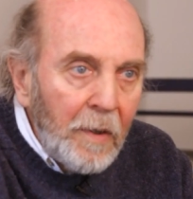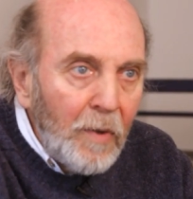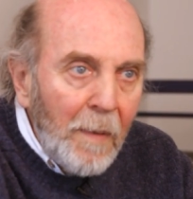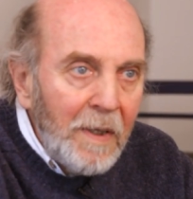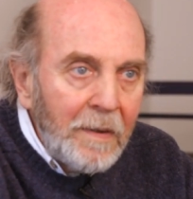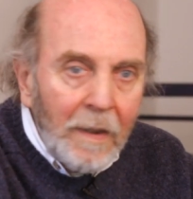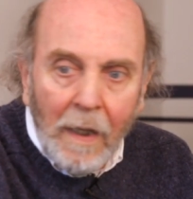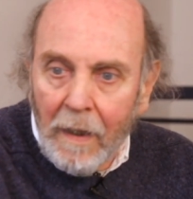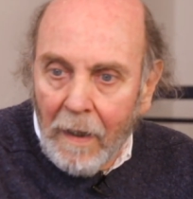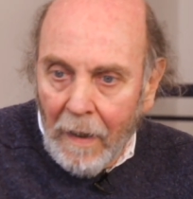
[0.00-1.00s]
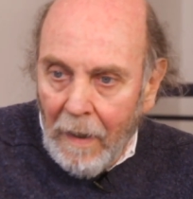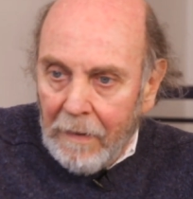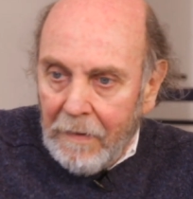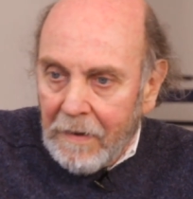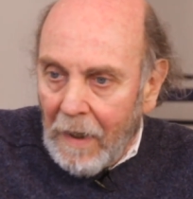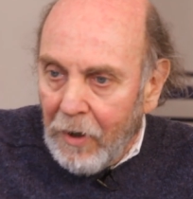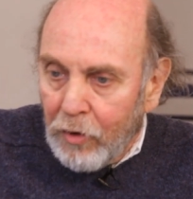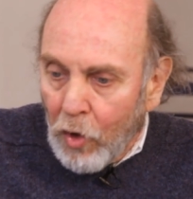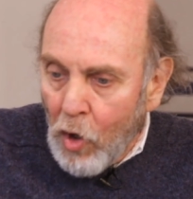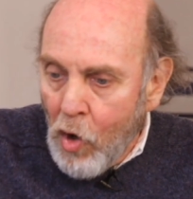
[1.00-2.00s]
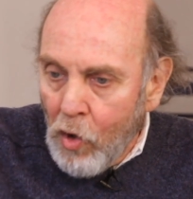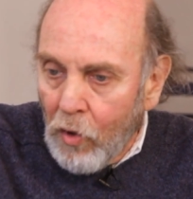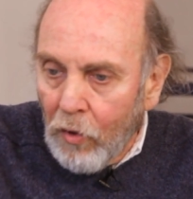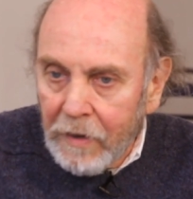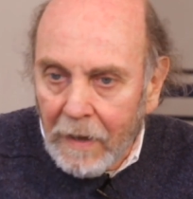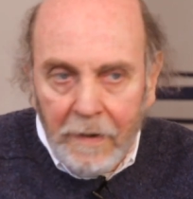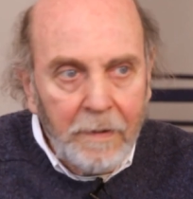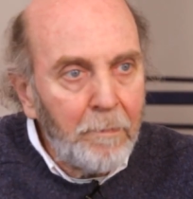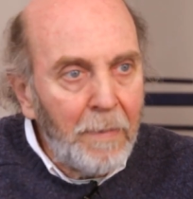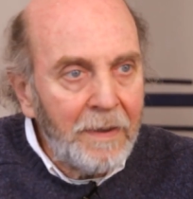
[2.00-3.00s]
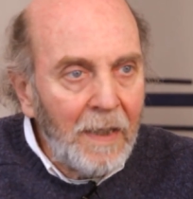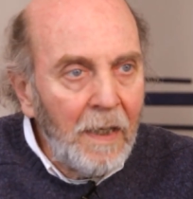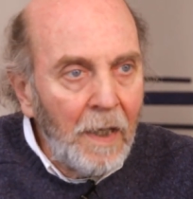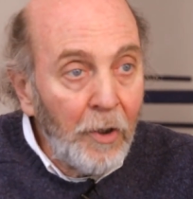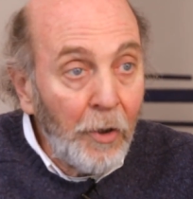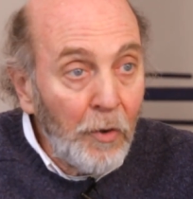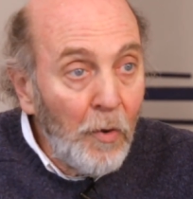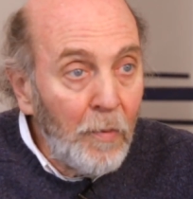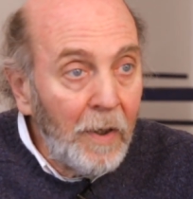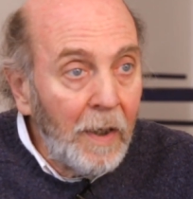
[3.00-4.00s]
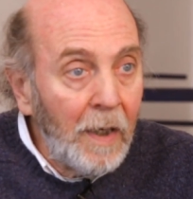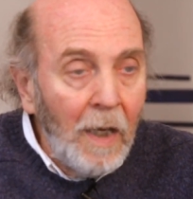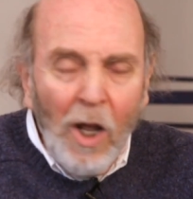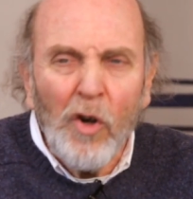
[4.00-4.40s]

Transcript: de una mesa de esas de tronco, esas pesadas de roble,